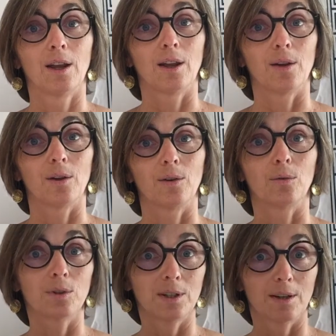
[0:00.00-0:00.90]
Euh,
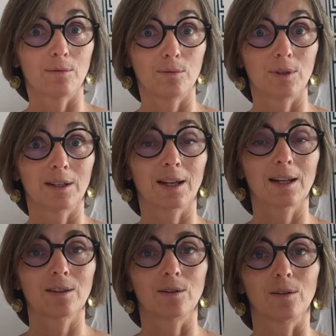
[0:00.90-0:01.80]
donc si ça vous
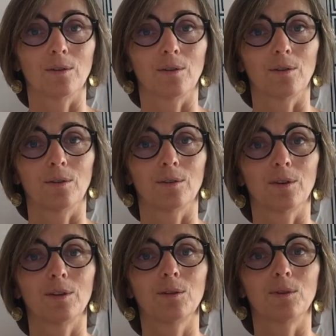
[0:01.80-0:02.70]
intéresse
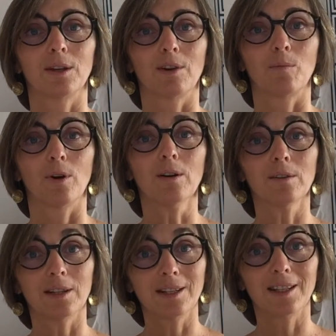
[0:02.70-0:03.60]
d'en discuter avec moi,
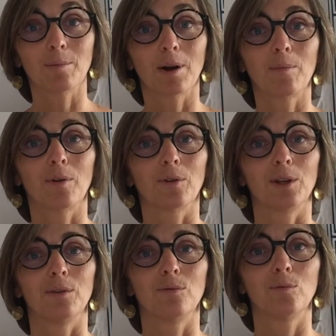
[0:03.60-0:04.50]
n'hésitez pas à prendre
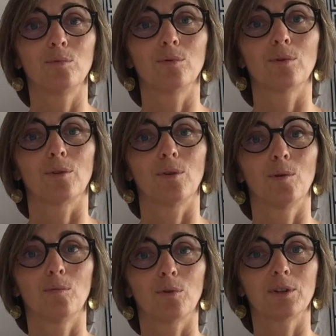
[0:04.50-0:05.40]
rendez-vous pour euh,
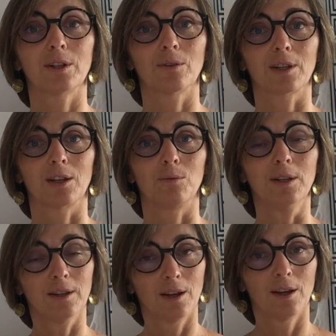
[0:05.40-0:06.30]
une séance
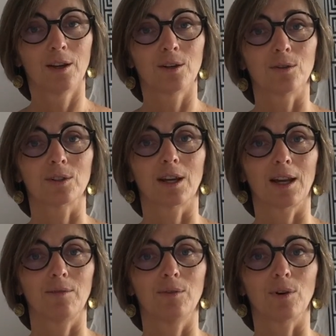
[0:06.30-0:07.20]
gratuite je serais
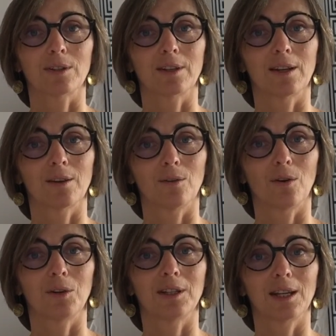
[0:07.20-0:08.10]
ravie de voir ça euh,
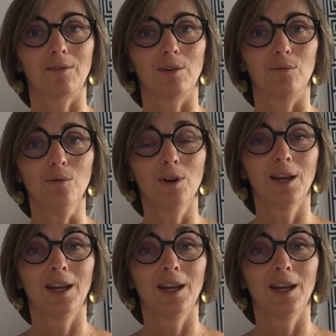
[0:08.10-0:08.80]
en détail avec vous.